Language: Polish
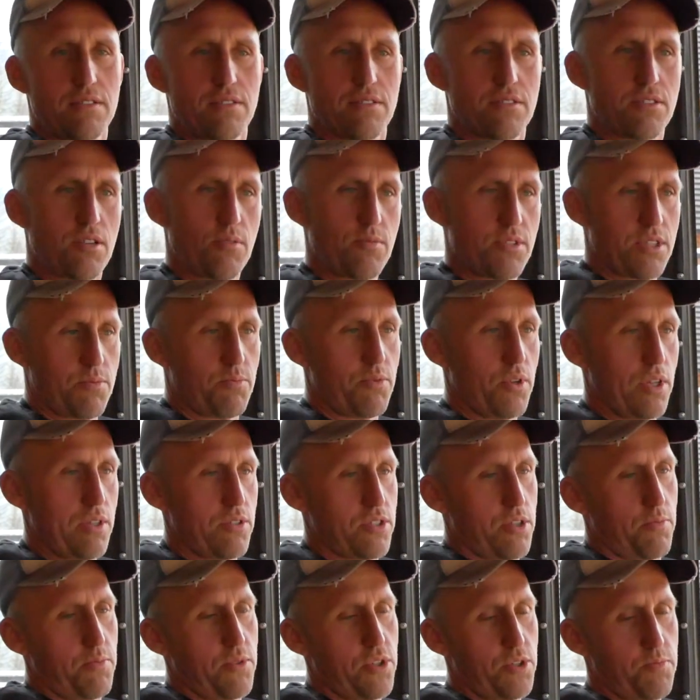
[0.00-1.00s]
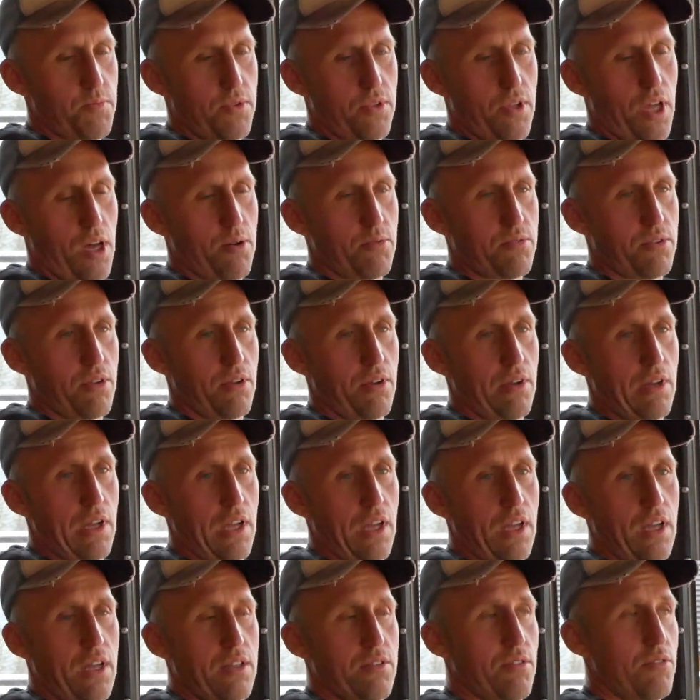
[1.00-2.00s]
zrobi, zrobiliśmy to auto.
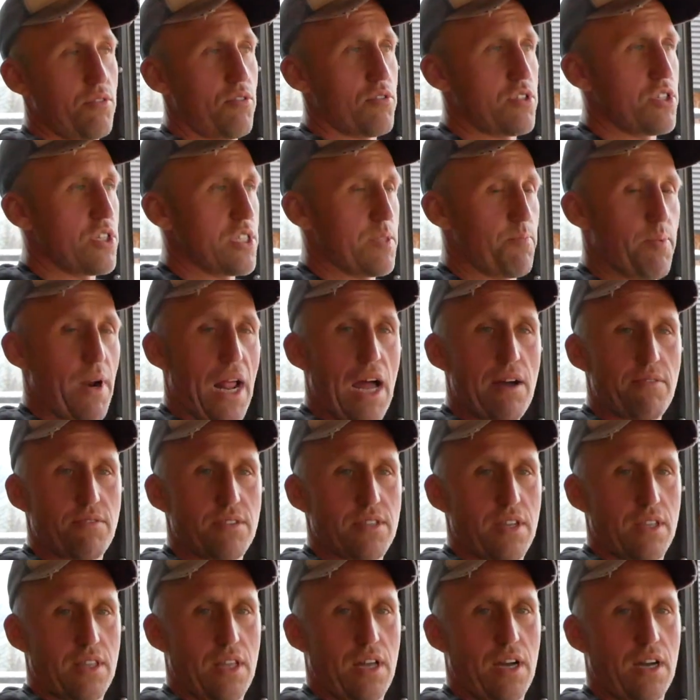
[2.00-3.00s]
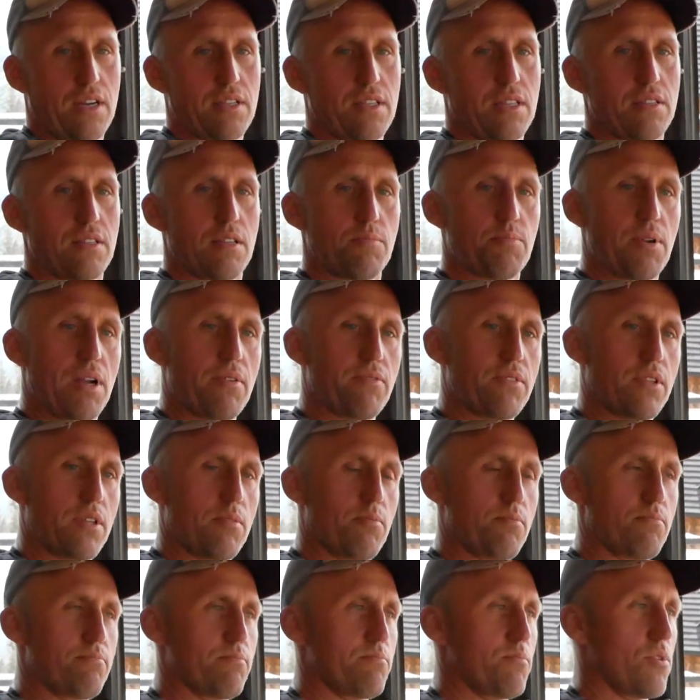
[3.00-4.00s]
No i to się sprawdza, tak?
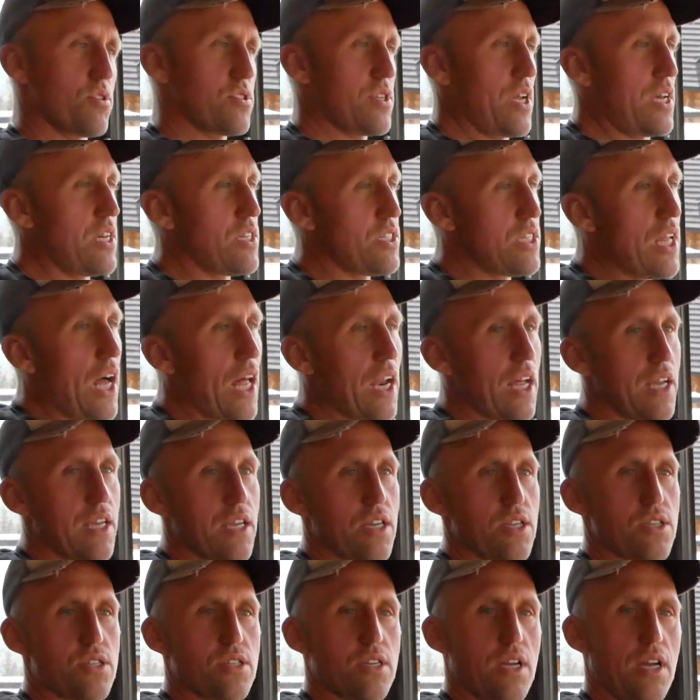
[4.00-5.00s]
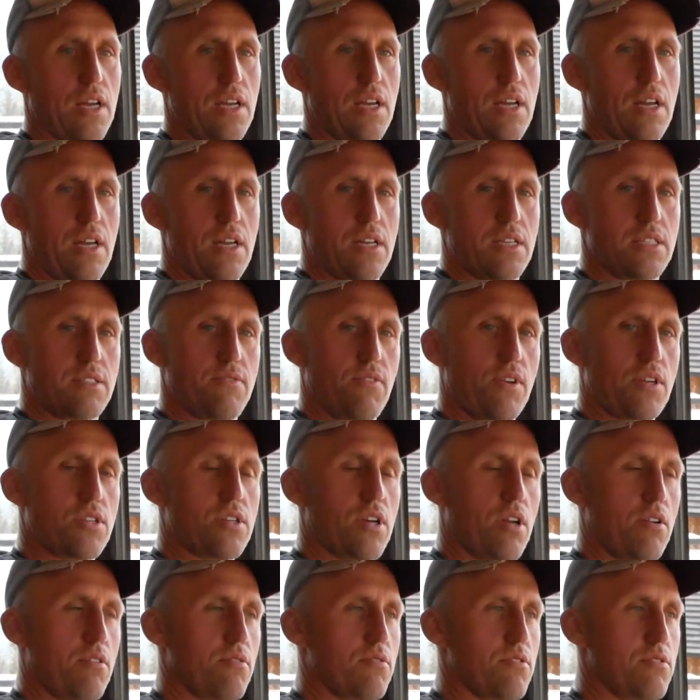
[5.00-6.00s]
Naprawdę można iść dalej jeszcze,
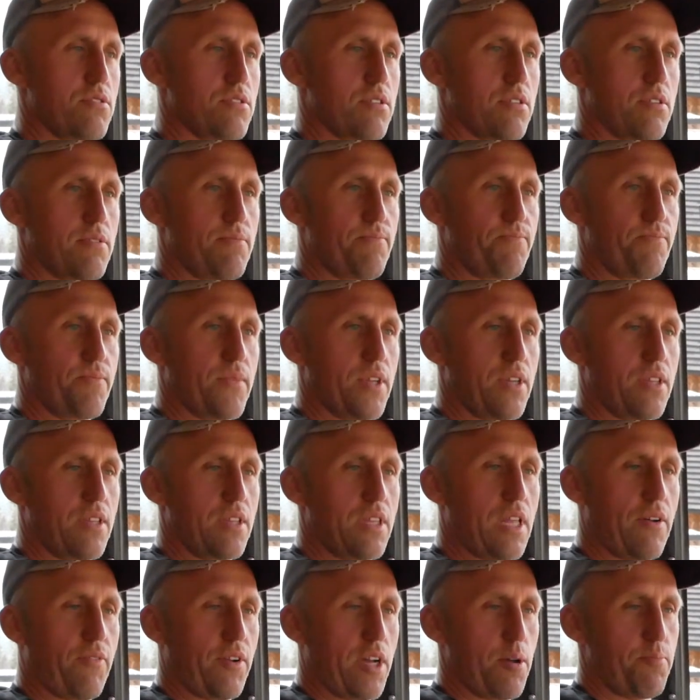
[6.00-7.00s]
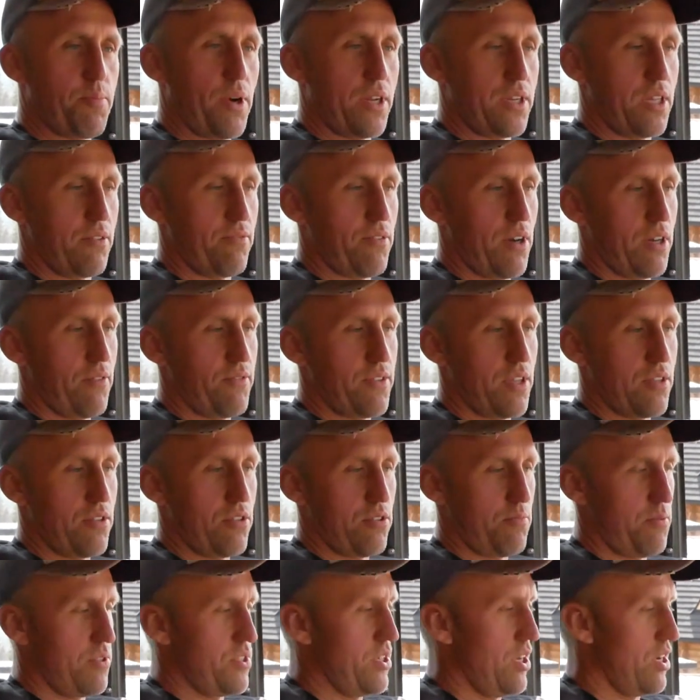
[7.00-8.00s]
zwiększając dawkę paliwa i
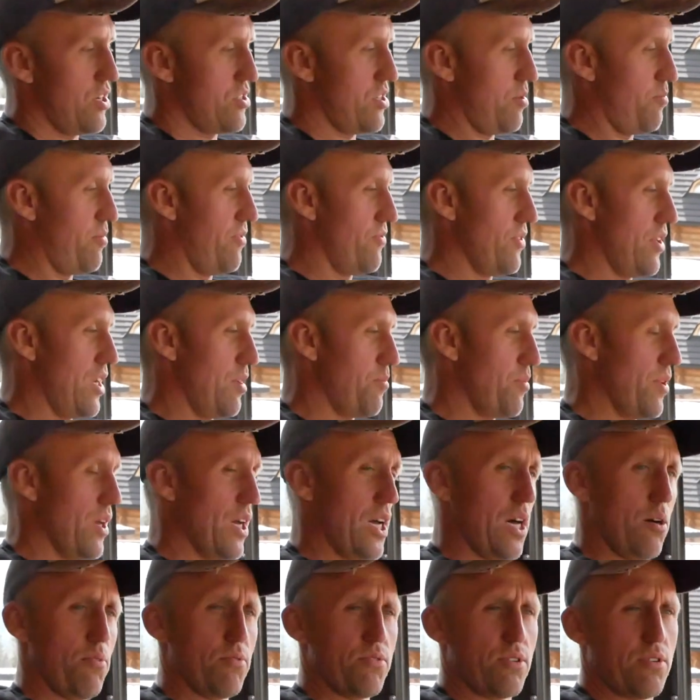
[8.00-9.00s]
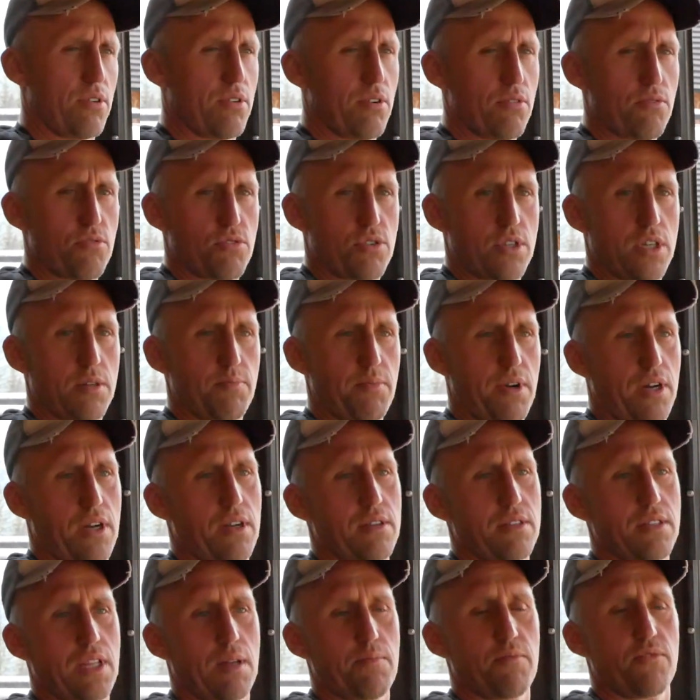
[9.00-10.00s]
wtedy to będzie jeszcze pewnie lepiej jechało, tylko już
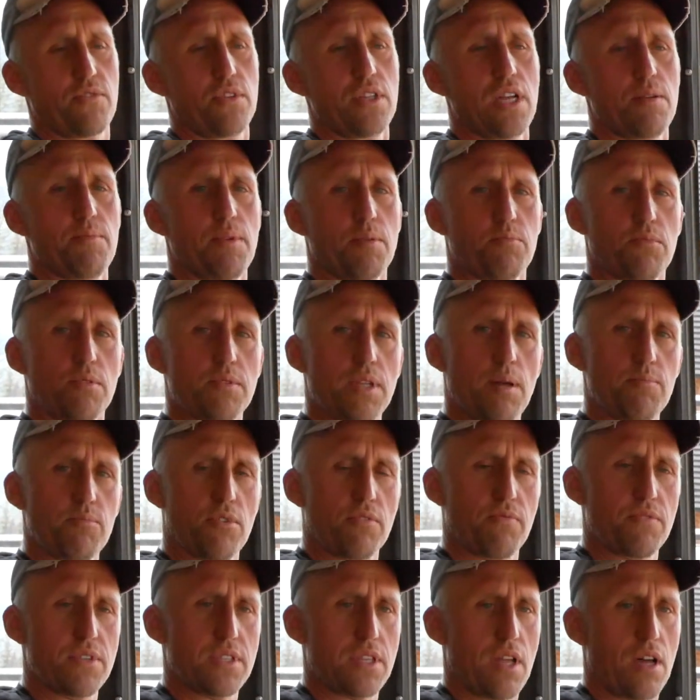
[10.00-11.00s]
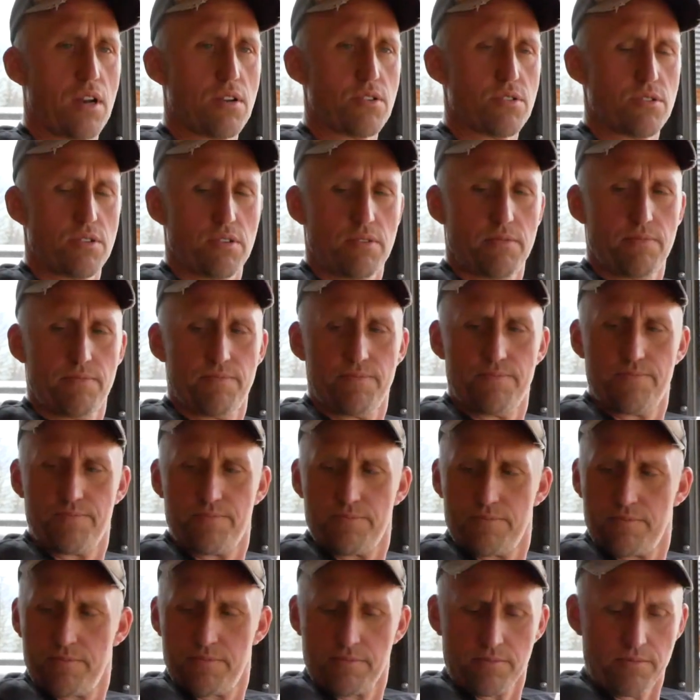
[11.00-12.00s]
chyba nam, nam, nam to wystarczy.
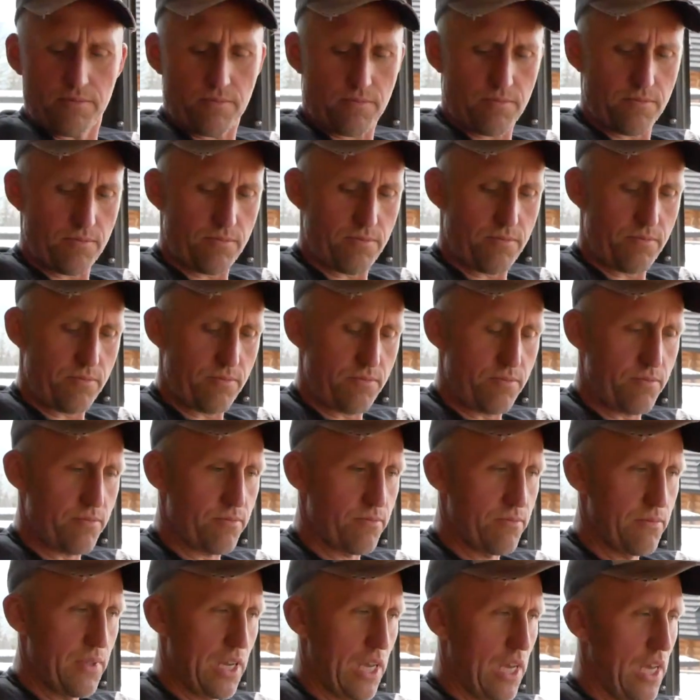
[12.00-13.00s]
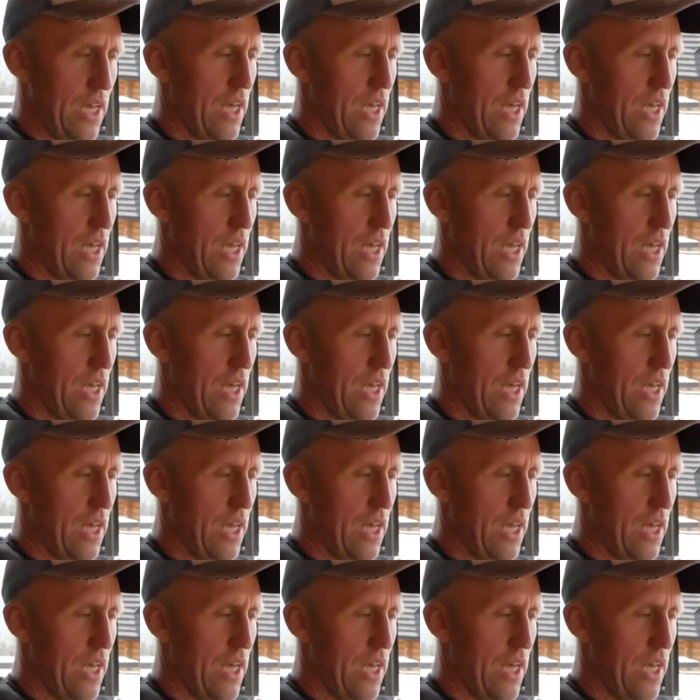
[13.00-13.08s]
Ile to ma tak na oko teraz mocy?